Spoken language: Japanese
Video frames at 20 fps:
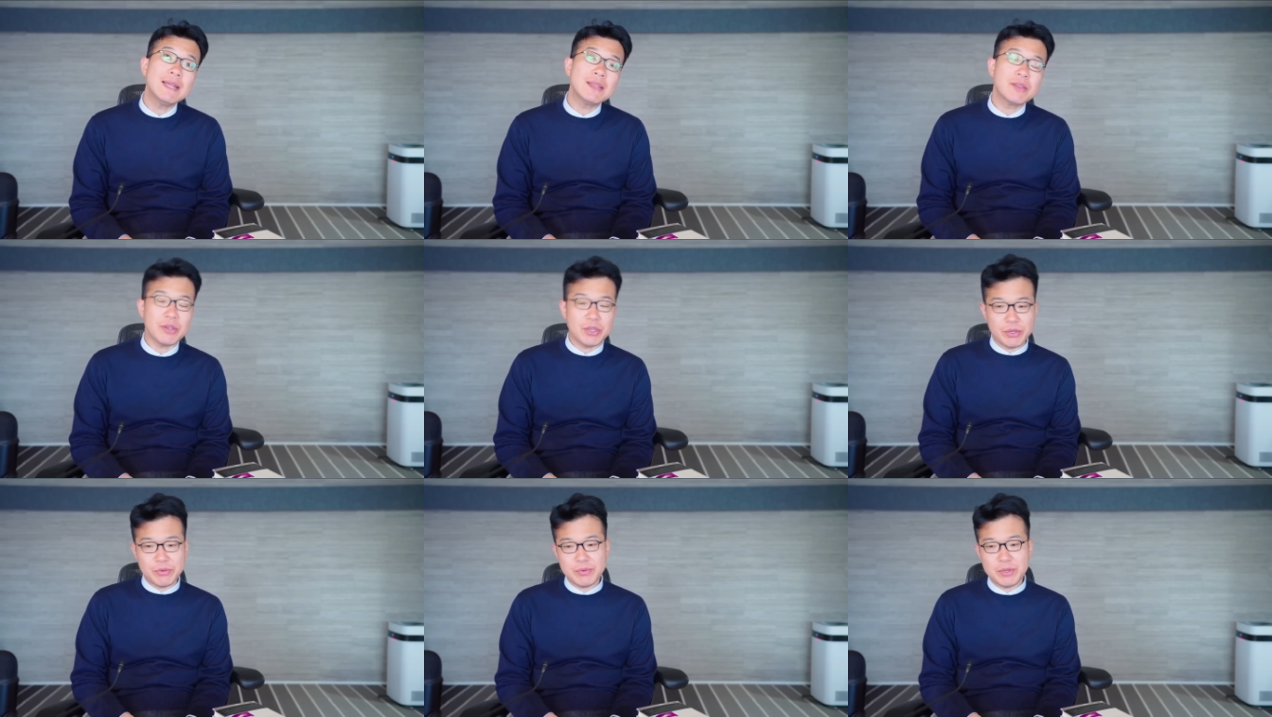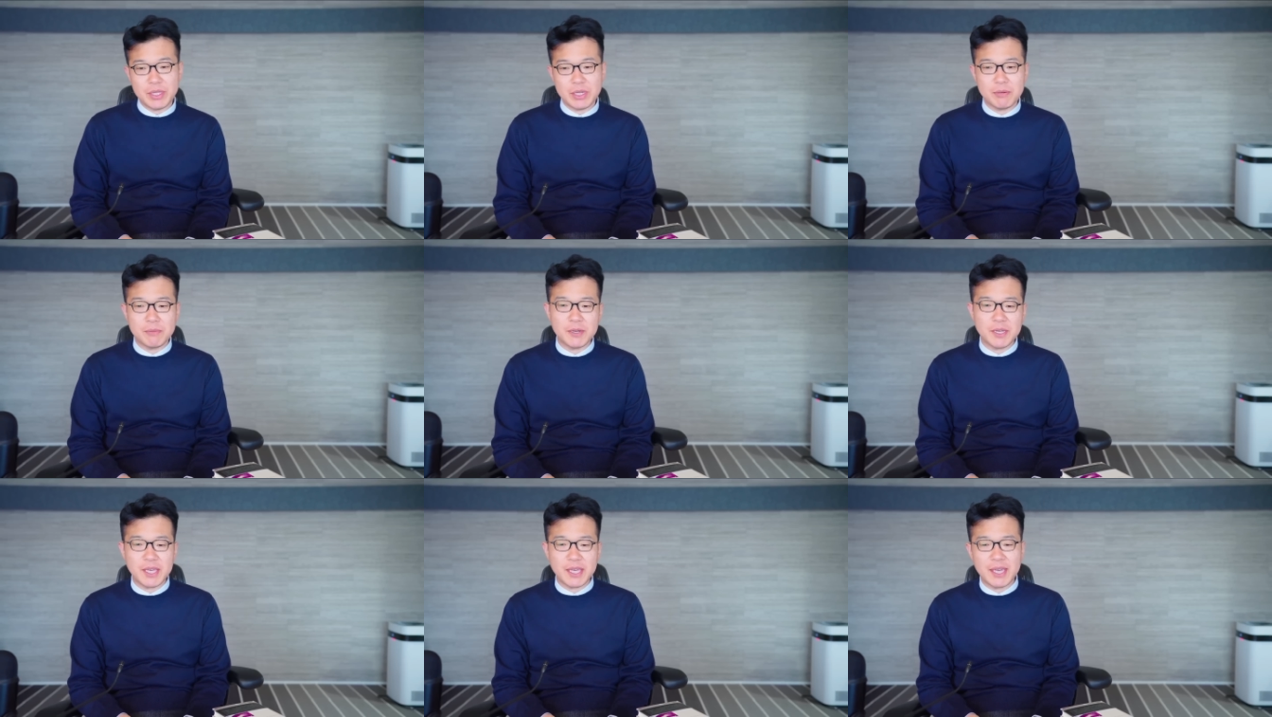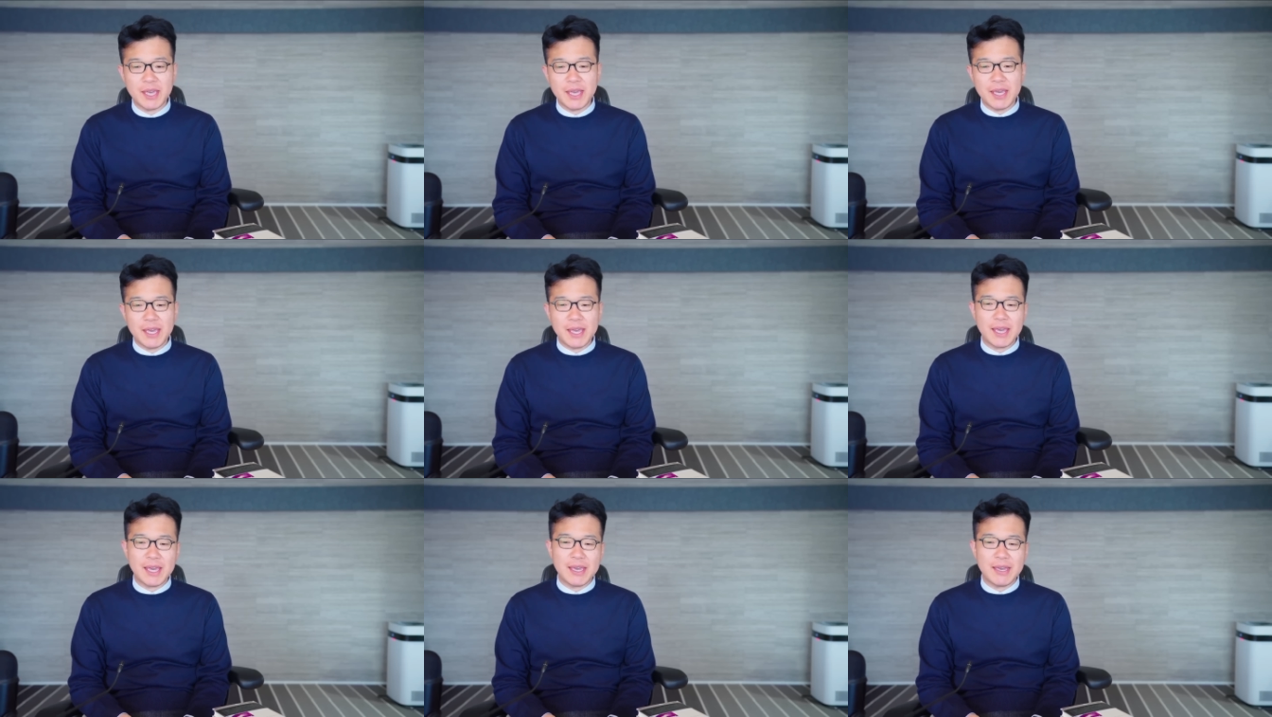というふうに思い、
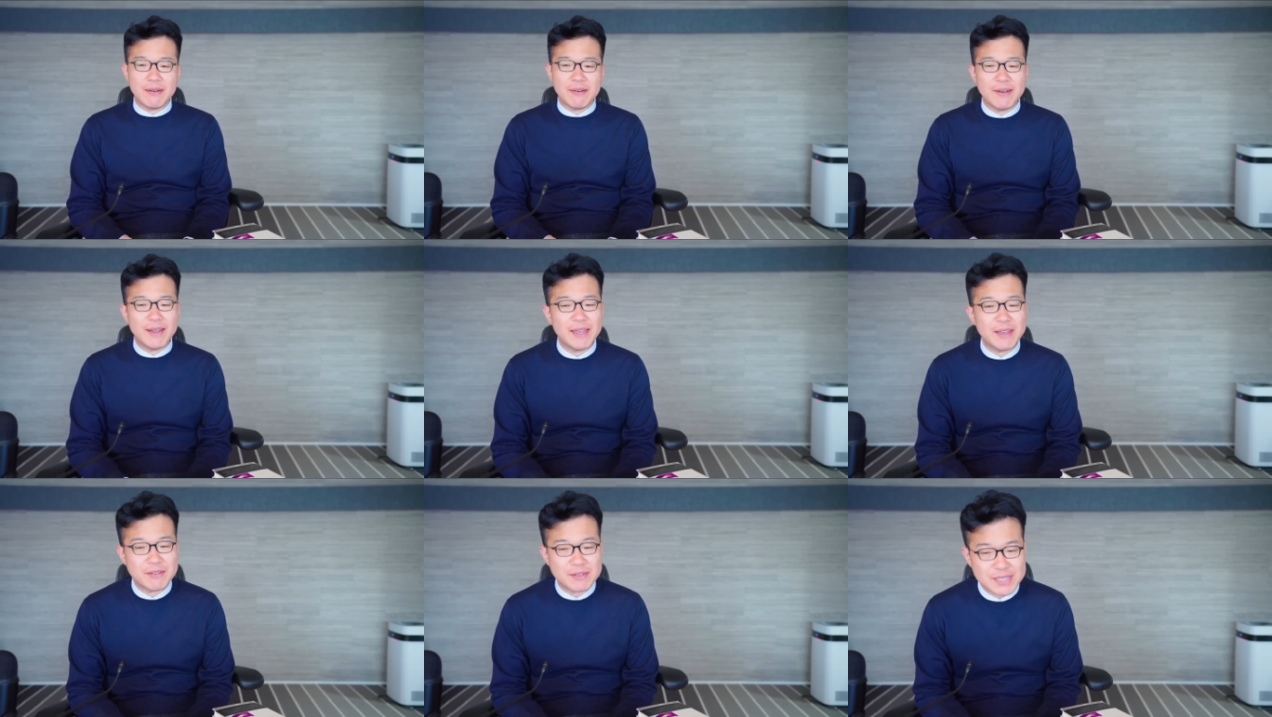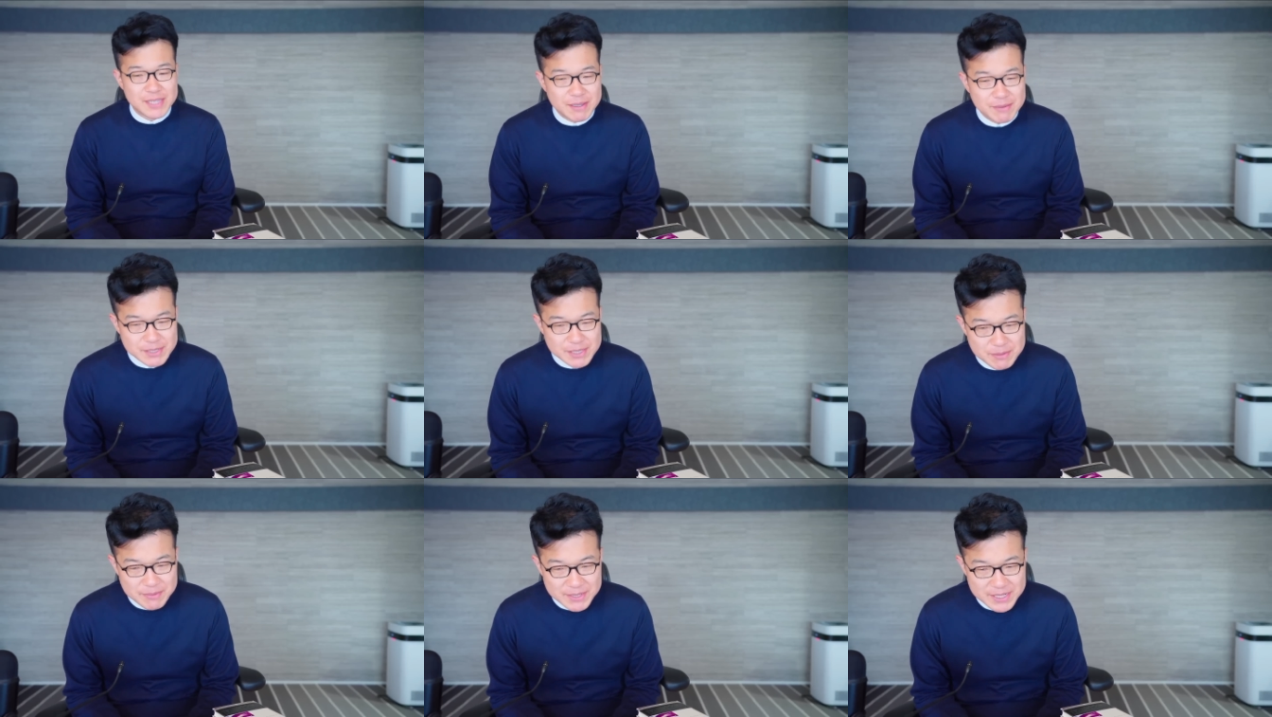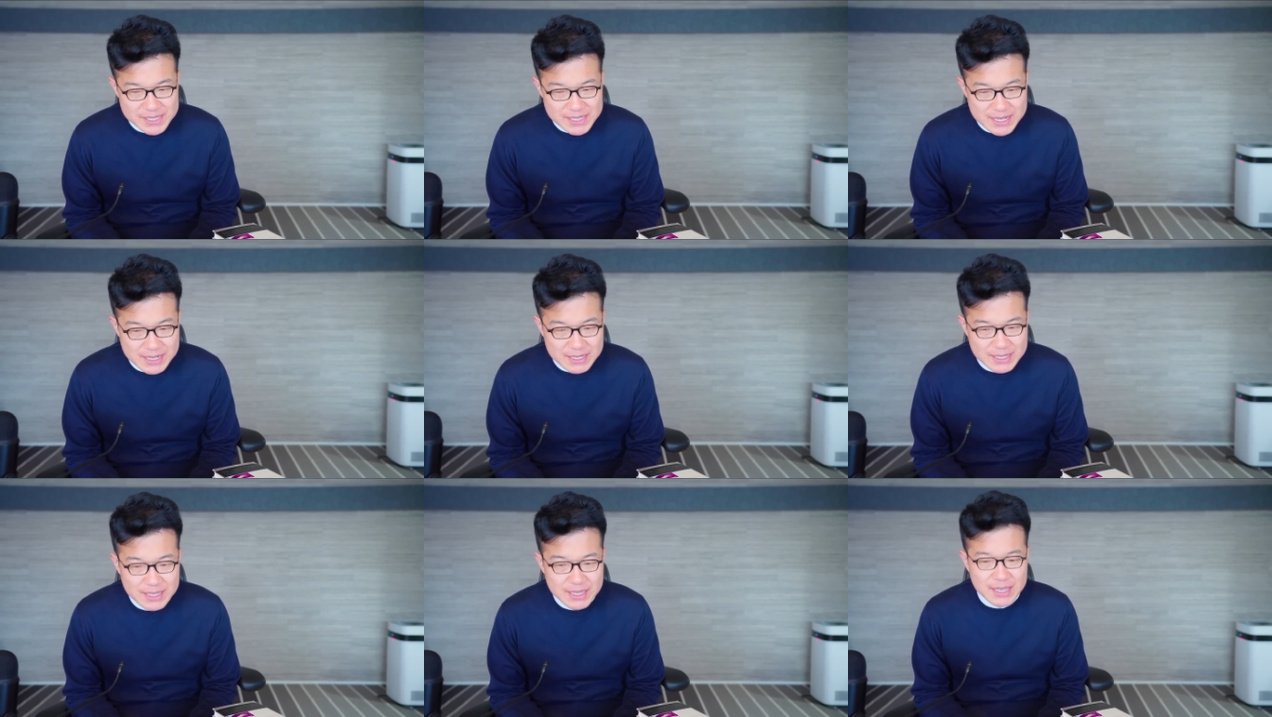おはようございます皆
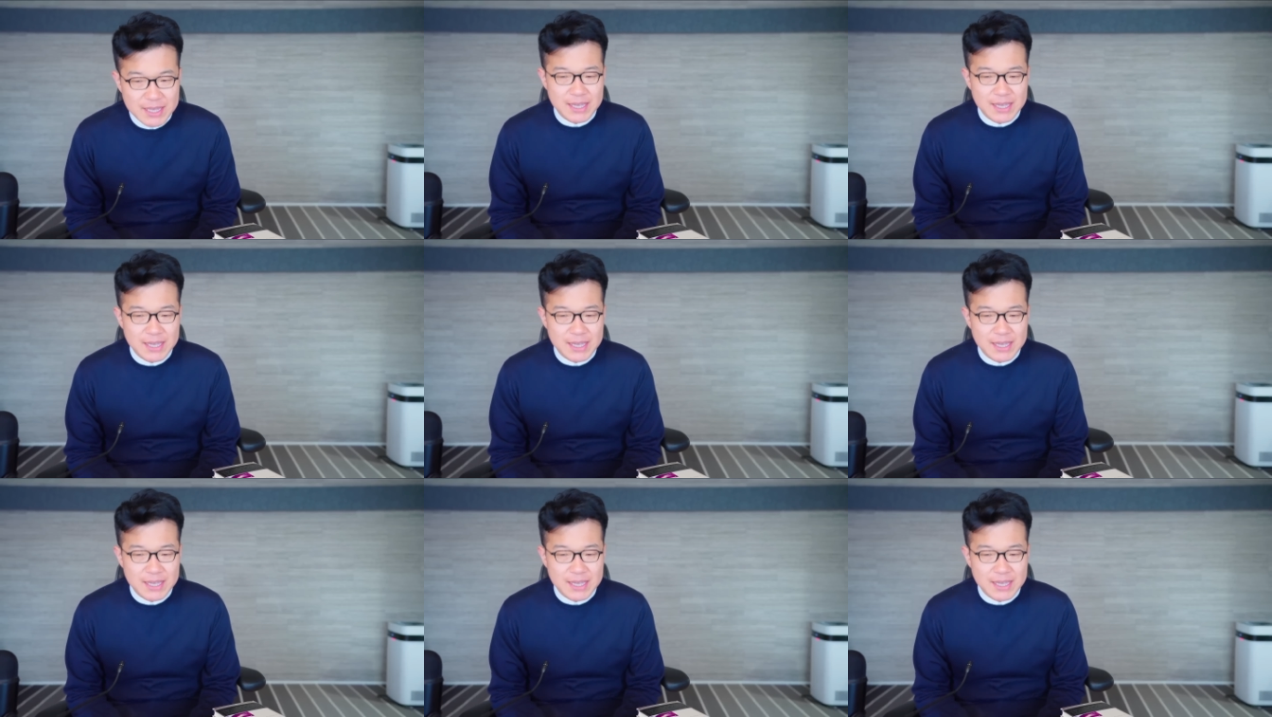さん。